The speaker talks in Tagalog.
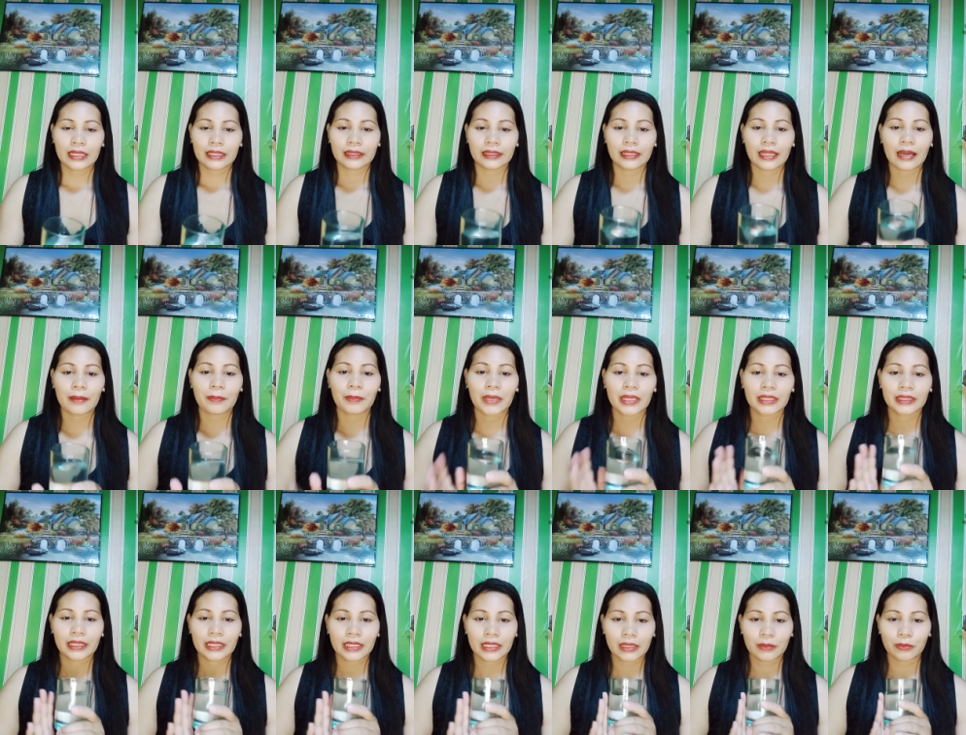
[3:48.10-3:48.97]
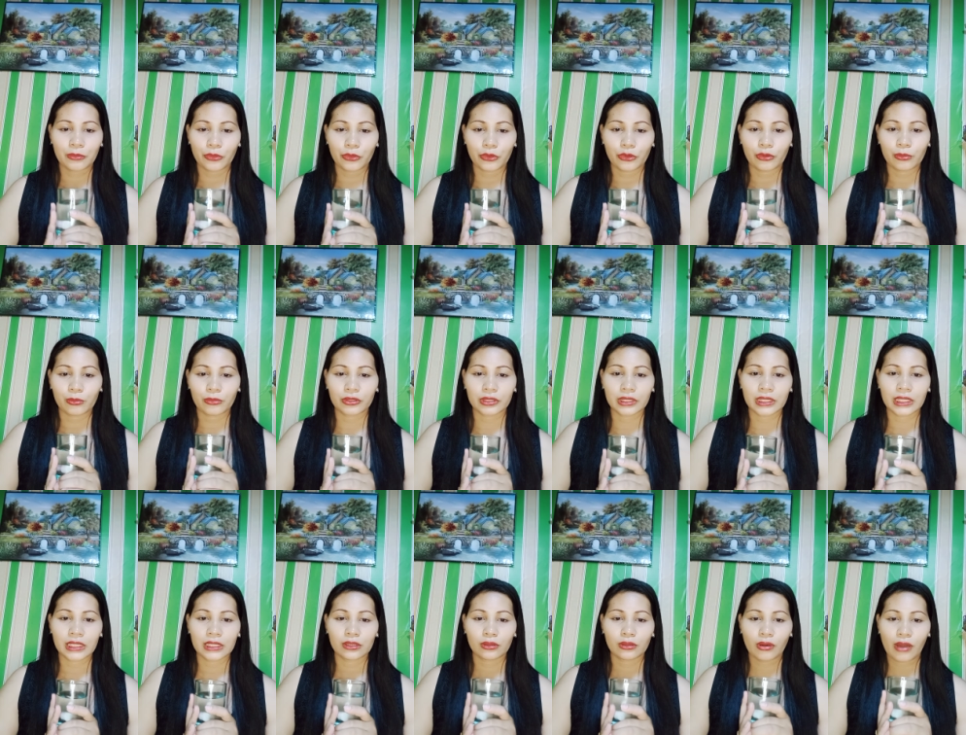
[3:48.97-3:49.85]
dapat ay ibulong mo
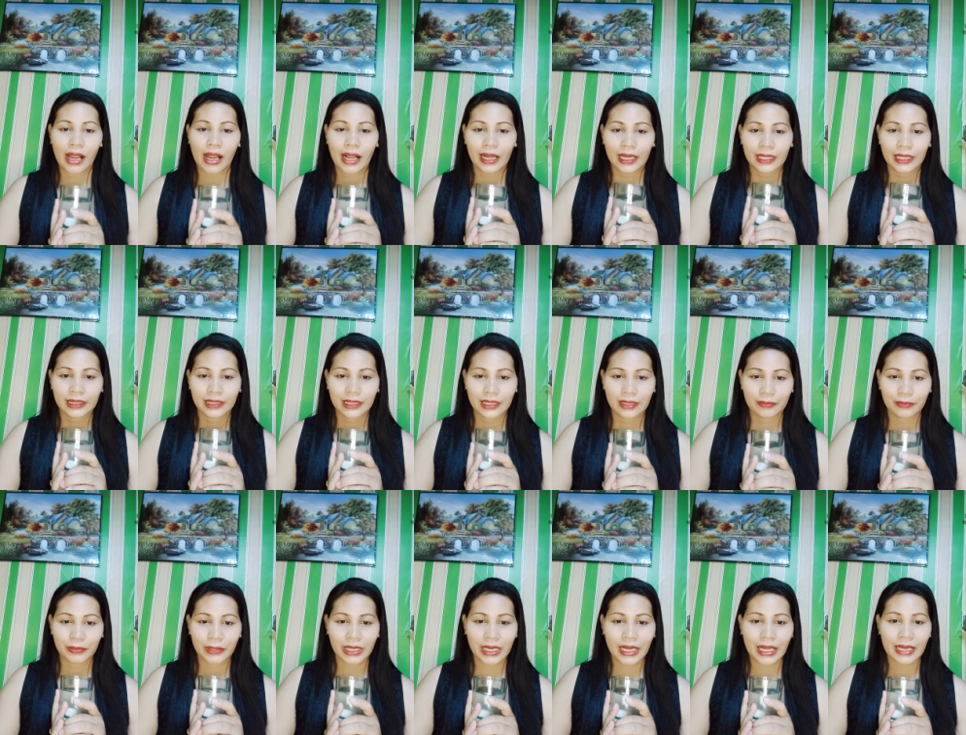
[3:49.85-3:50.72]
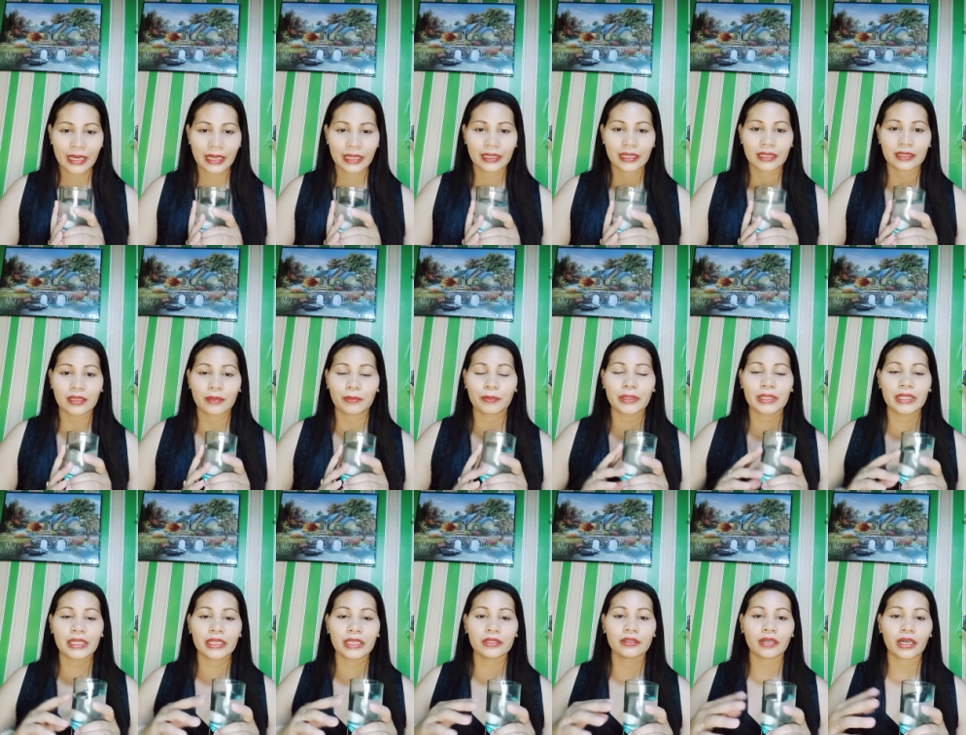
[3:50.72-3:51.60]
dito ang kanyang pangalan at
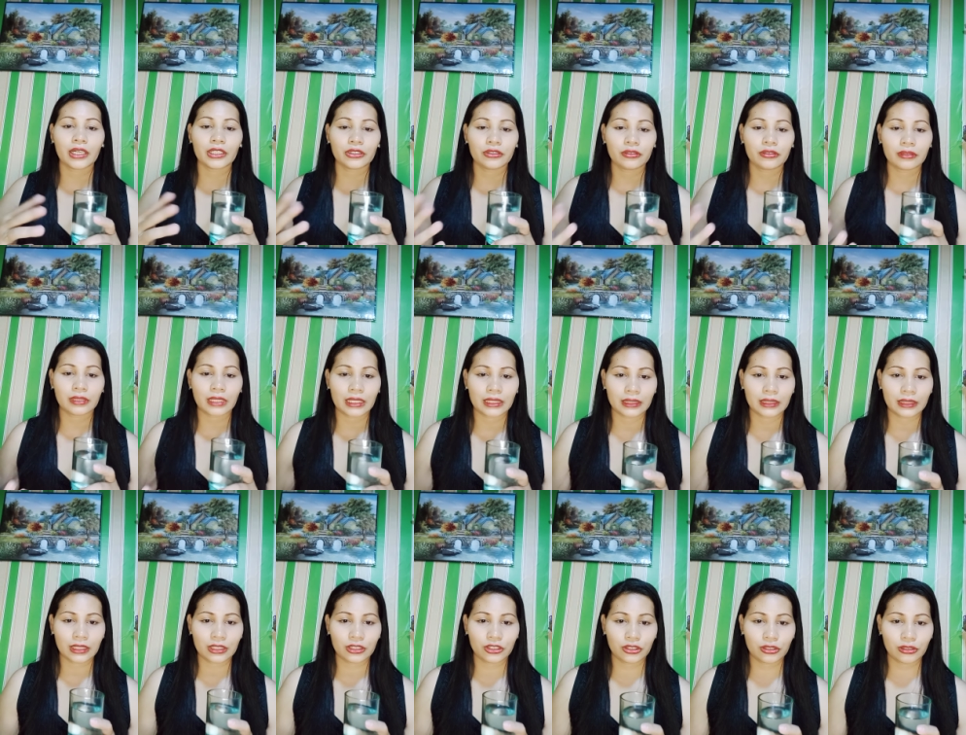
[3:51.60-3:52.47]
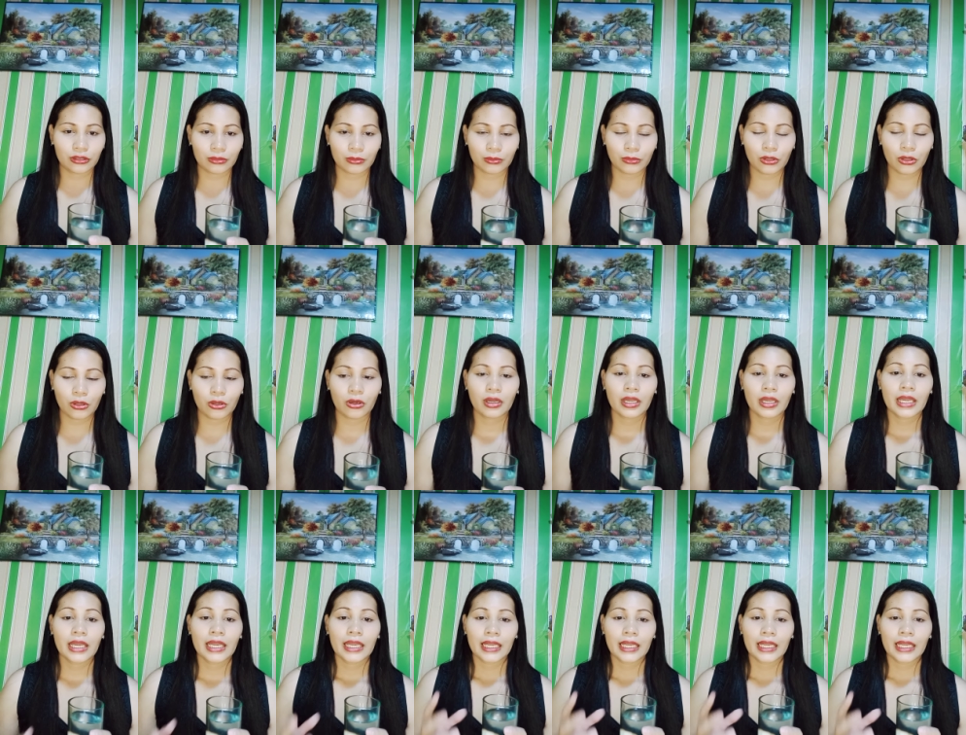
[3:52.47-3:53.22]
apelyido at yung intention mo.